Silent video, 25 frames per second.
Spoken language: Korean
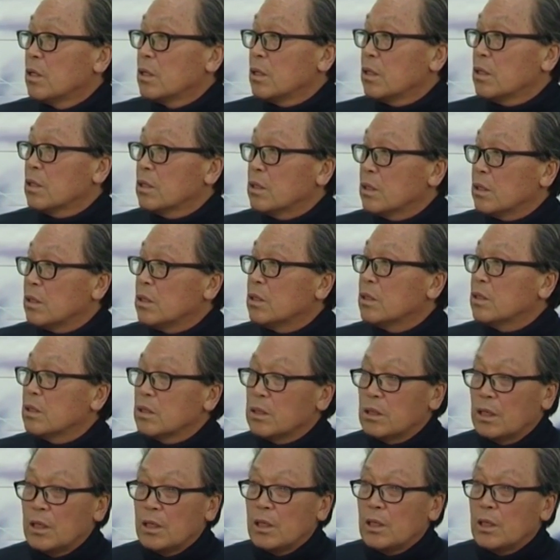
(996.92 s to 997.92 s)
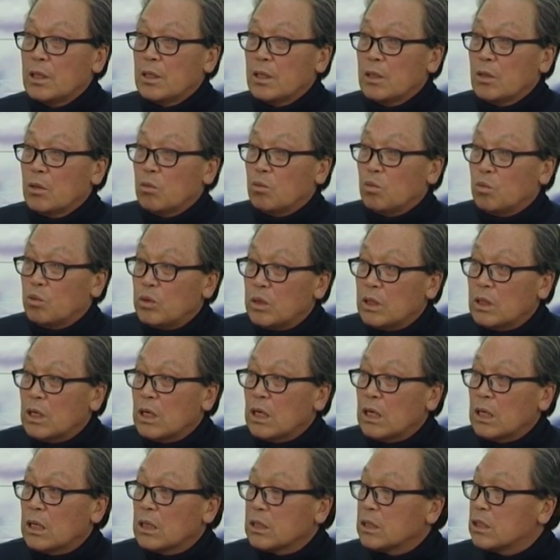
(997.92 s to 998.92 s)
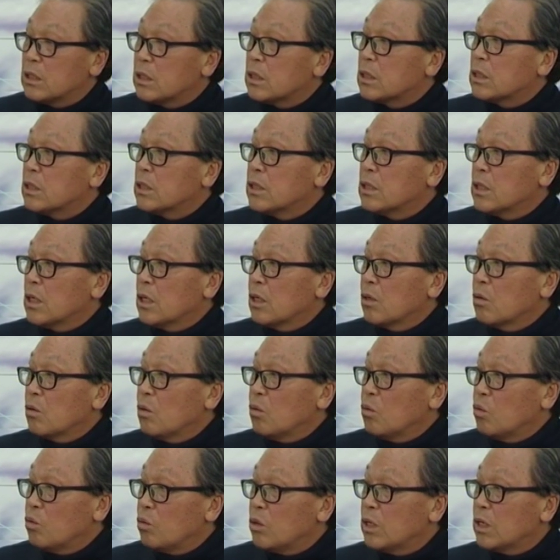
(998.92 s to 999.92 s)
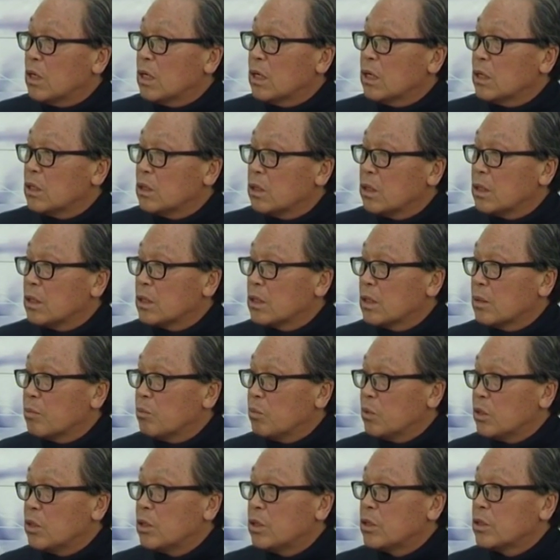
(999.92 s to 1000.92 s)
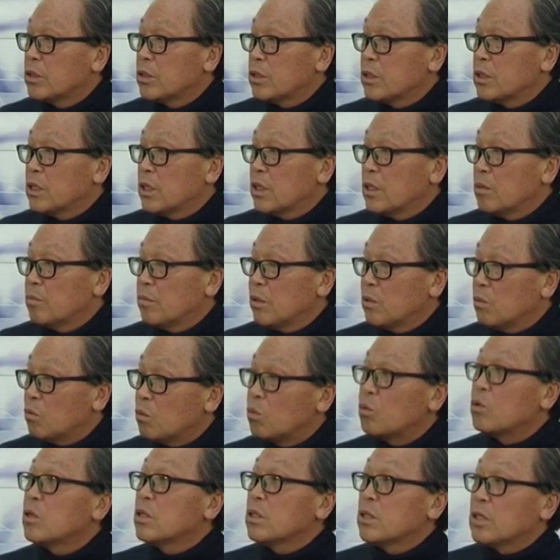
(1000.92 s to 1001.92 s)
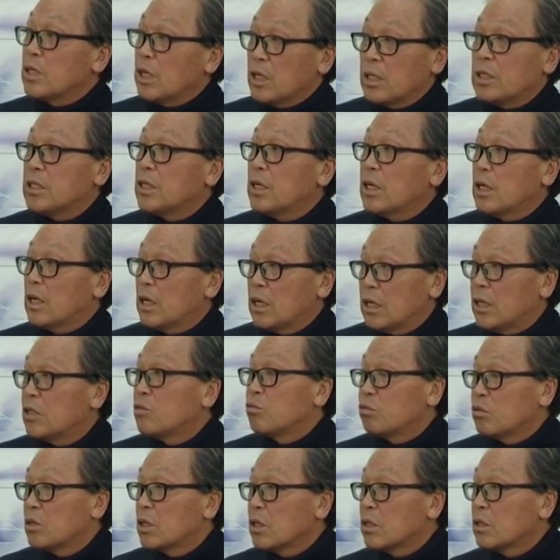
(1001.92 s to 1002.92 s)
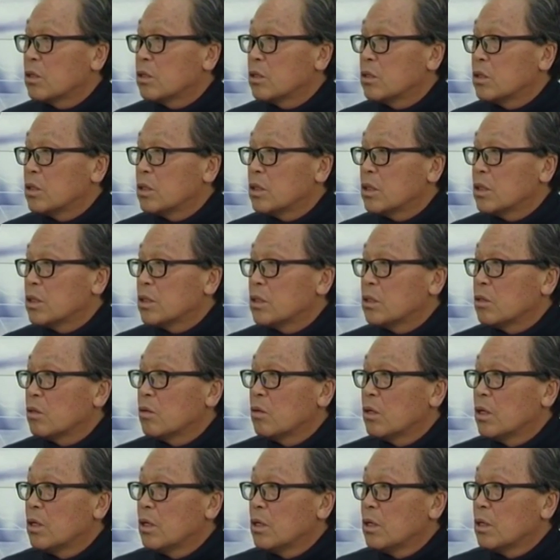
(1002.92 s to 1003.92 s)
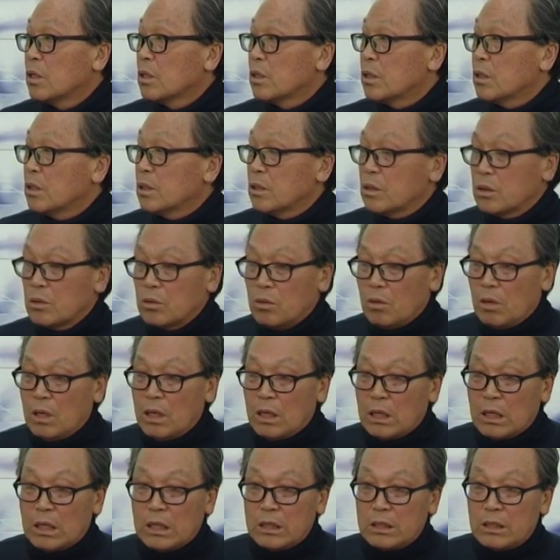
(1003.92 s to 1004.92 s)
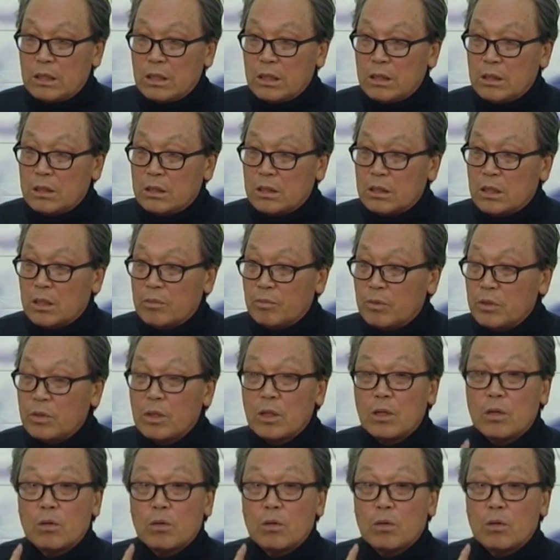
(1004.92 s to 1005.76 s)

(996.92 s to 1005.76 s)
그래서 이거 우리가 지키지 않고 우리가 여기에다 머리를 쓰지 않으면 누구 대체 아예 준다는 것들이겠죠. 그래서 또 한 가지 예를 든다면